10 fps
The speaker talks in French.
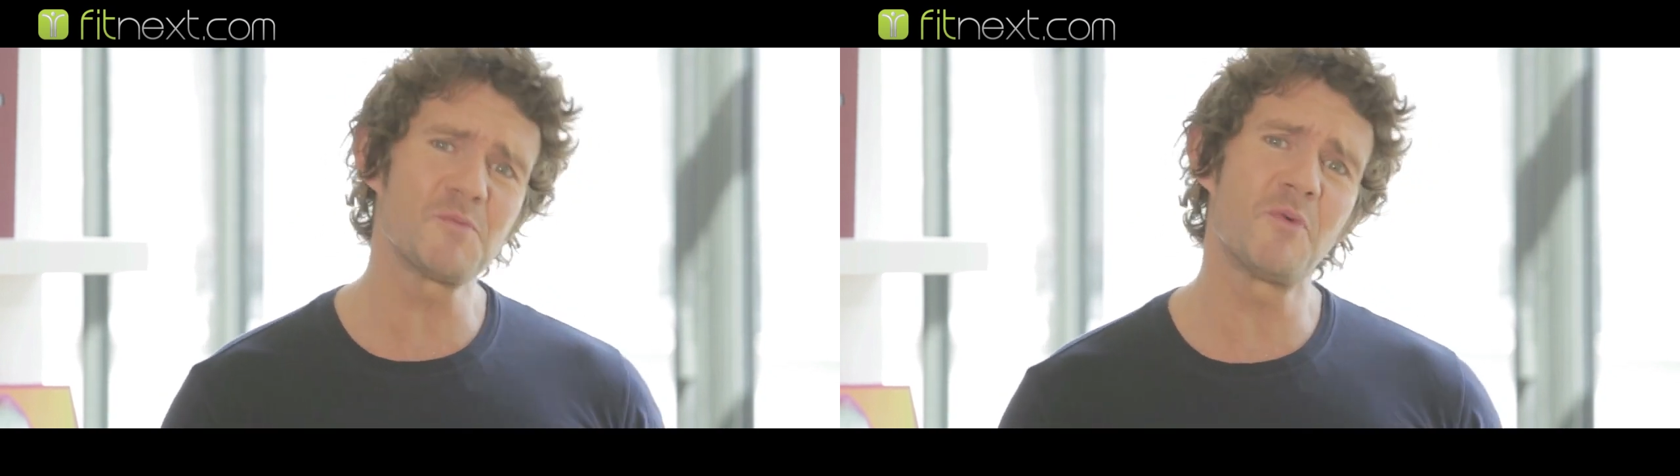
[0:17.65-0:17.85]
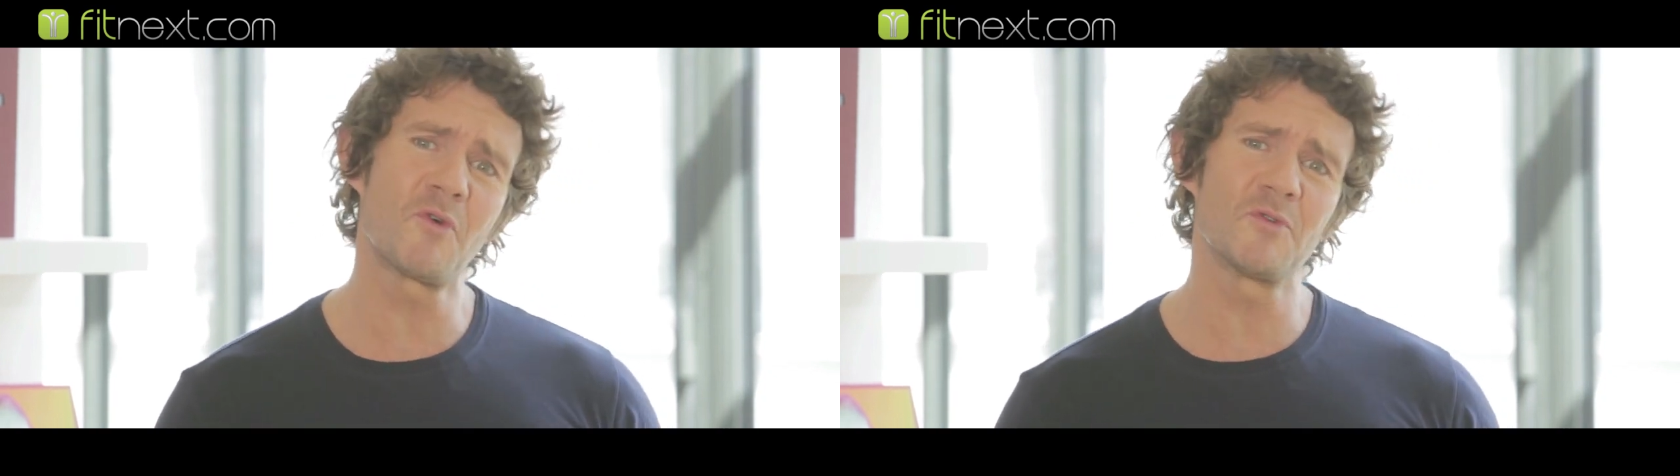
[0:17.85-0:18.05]

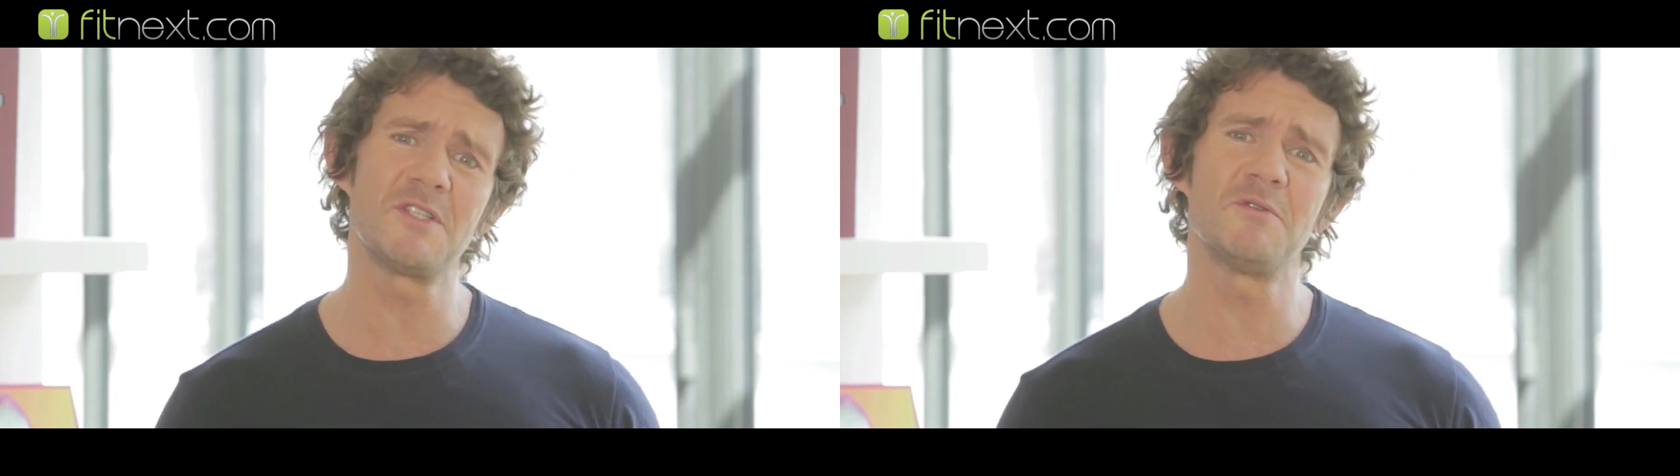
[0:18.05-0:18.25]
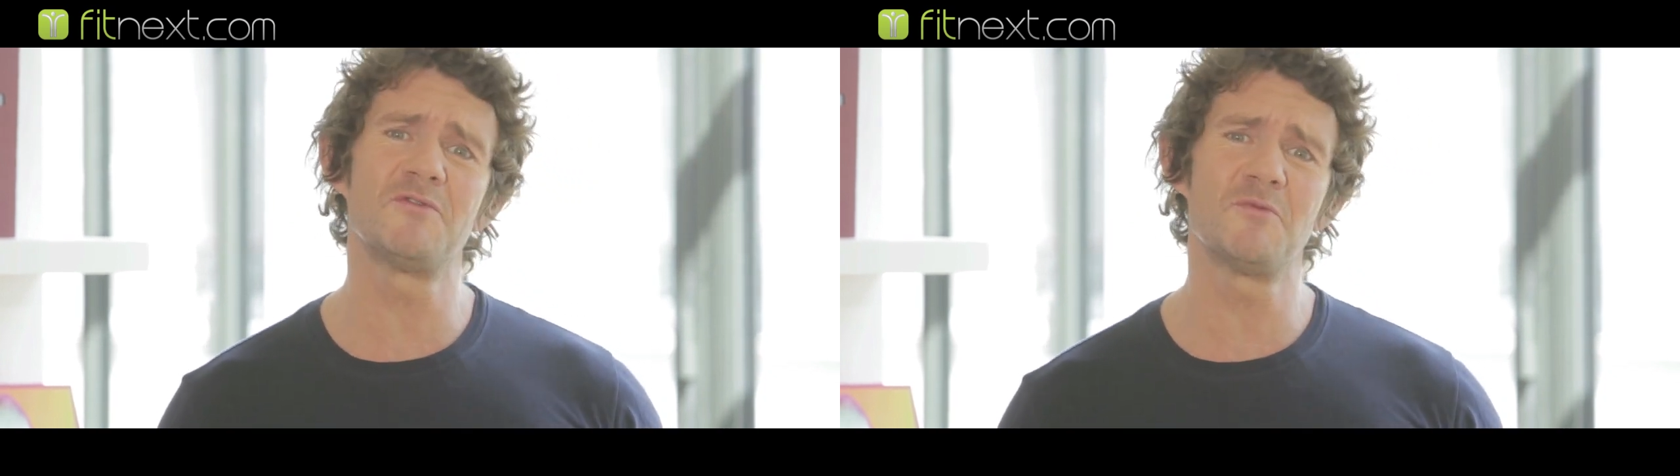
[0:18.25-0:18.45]
pour
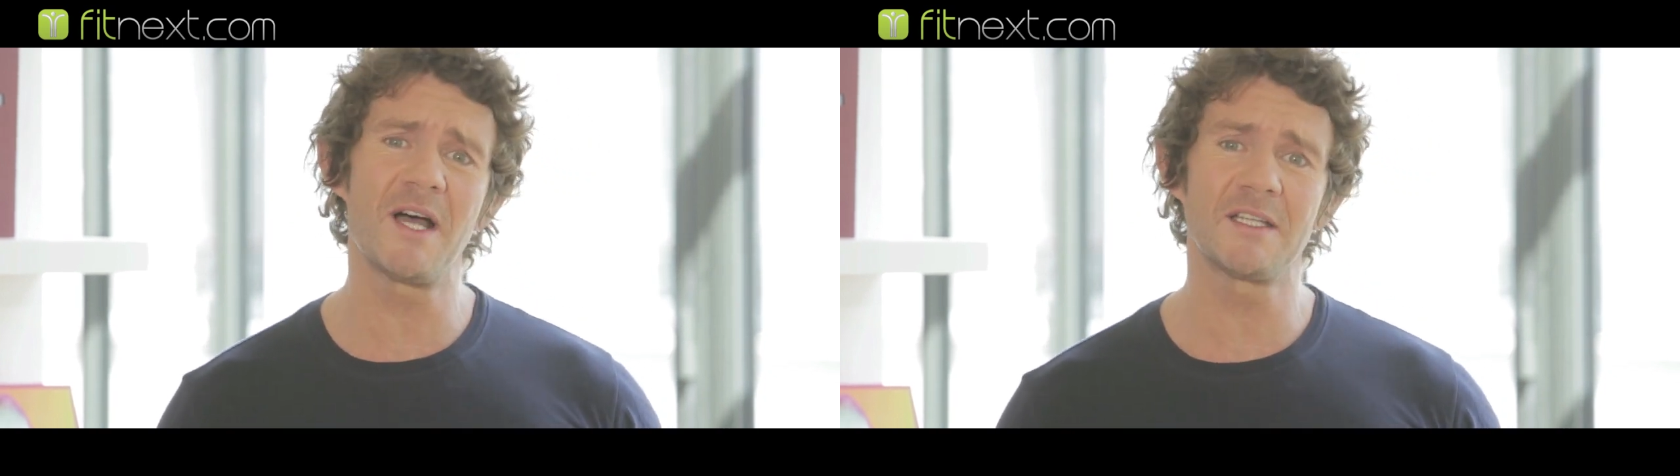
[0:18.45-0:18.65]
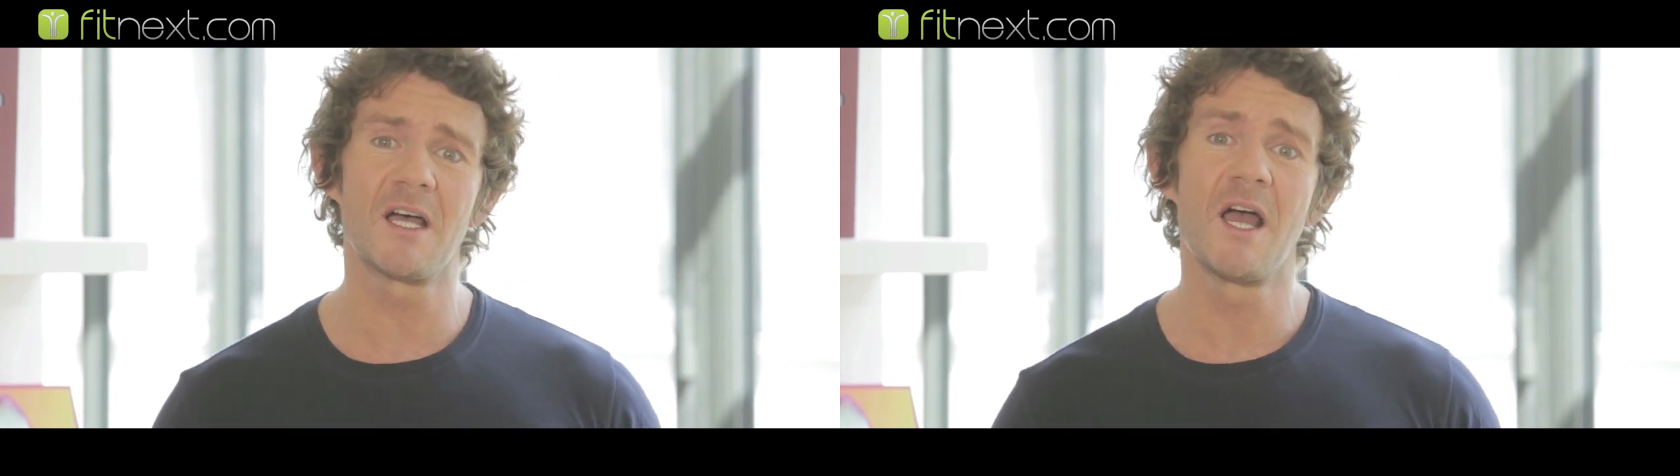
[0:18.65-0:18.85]
continuer de vous
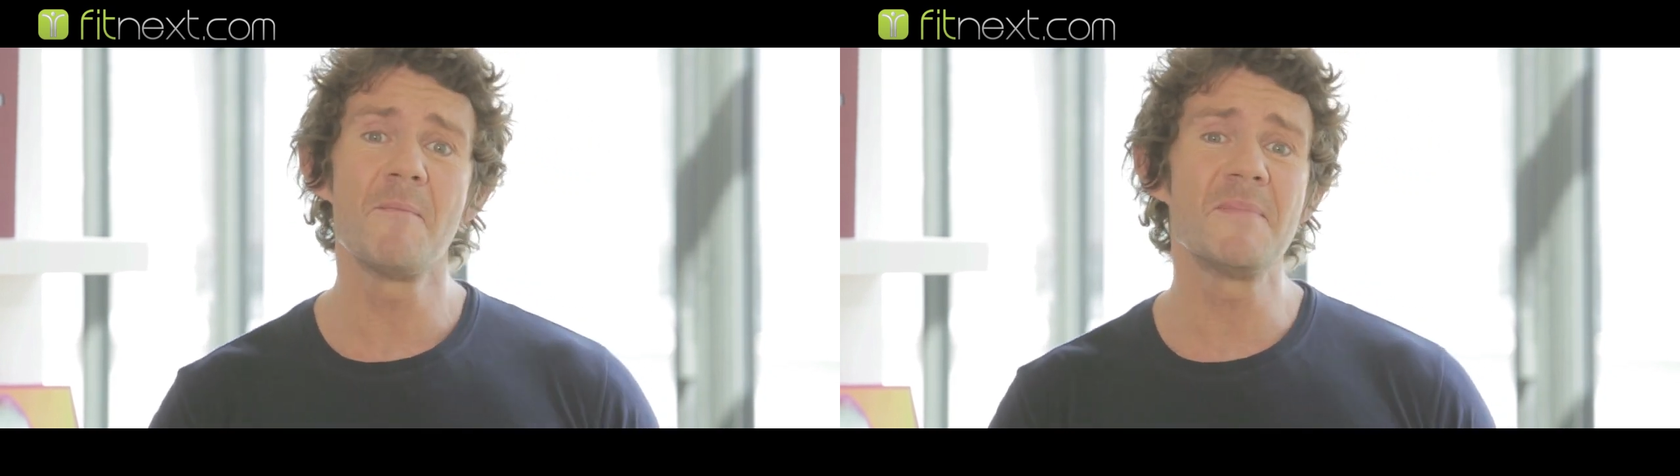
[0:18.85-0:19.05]
battre,